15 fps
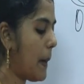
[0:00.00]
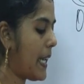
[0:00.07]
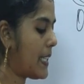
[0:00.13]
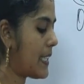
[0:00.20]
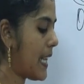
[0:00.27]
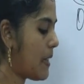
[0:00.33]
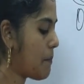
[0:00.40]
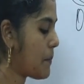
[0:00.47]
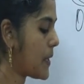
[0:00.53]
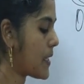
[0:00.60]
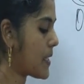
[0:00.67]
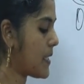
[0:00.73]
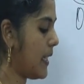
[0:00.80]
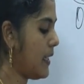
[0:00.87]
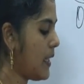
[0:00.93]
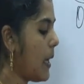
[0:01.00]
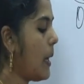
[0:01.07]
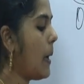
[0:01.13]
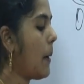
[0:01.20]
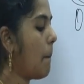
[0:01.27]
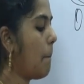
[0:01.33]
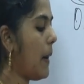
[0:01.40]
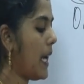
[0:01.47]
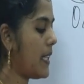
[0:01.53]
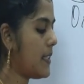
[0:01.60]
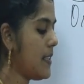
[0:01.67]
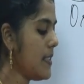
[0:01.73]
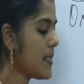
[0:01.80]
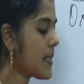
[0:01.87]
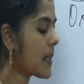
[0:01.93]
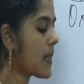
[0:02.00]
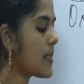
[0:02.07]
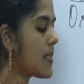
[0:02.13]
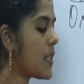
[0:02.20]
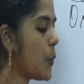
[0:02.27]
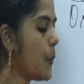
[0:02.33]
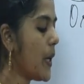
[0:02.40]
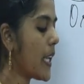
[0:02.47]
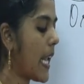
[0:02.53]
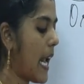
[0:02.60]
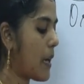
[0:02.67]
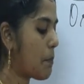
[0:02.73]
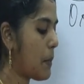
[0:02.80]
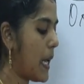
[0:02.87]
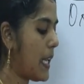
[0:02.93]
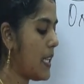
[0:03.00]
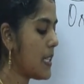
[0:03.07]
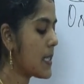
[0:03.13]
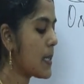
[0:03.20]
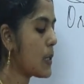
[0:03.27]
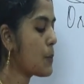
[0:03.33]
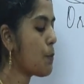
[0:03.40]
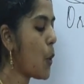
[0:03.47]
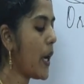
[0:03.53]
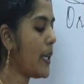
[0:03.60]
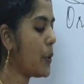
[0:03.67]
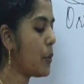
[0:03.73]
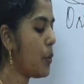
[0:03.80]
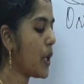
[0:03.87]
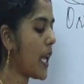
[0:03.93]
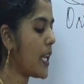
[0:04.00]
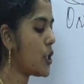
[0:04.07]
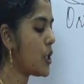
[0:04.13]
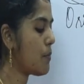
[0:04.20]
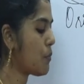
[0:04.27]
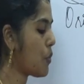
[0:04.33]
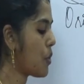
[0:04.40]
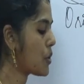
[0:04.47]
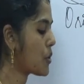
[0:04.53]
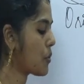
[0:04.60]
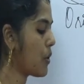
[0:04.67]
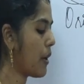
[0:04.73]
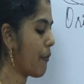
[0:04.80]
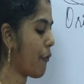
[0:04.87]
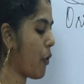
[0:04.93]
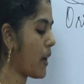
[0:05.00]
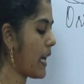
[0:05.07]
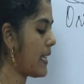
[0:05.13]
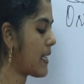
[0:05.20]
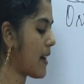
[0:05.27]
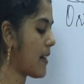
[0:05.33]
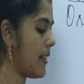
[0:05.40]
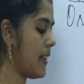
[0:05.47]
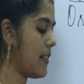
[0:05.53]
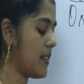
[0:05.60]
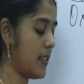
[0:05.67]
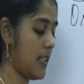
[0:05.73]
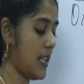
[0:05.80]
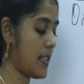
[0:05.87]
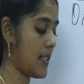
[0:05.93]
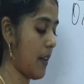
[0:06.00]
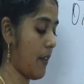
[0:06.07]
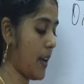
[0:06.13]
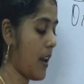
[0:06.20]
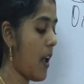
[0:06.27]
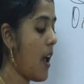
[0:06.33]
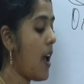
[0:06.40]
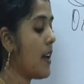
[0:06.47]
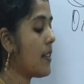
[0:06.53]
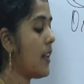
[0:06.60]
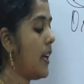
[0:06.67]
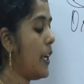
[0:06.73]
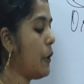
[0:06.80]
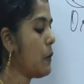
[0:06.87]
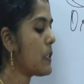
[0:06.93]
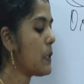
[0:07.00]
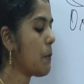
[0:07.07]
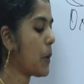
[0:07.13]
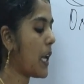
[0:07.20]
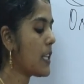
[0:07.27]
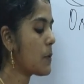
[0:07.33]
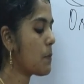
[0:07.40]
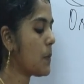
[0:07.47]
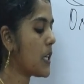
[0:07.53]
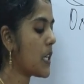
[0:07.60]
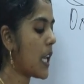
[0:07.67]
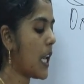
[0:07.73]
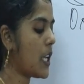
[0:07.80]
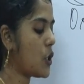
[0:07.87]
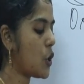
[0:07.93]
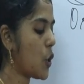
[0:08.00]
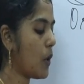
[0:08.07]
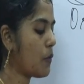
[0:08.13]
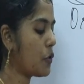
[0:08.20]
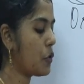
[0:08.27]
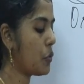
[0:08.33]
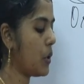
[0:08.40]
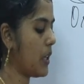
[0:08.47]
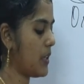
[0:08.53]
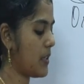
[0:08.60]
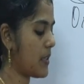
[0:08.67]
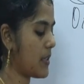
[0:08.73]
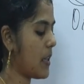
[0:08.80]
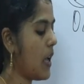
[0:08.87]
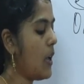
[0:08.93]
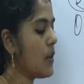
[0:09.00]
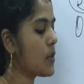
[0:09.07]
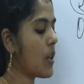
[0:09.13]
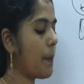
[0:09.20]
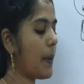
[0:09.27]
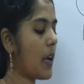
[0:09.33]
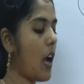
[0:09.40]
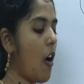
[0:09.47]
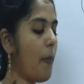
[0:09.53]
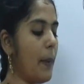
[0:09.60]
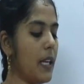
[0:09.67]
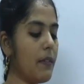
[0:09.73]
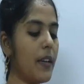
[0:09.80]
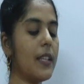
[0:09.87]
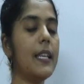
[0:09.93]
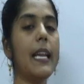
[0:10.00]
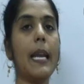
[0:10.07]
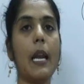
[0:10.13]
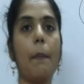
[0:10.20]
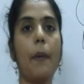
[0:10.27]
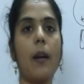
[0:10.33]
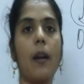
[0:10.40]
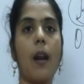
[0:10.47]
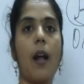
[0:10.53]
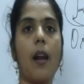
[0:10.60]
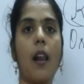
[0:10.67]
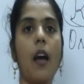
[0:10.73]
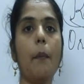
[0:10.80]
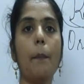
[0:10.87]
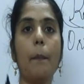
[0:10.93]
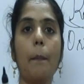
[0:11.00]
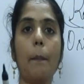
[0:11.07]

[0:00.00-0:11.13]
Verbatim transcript: பை டென் பர்சன்ட் By this, a consumer can buy 6.2 kg more sugar for 837. The reduced price per kg of sugar is. ஸோ அப்போ கவர்மெண்ட் வந்துட்டு என்ன பண்ணுறாங்களா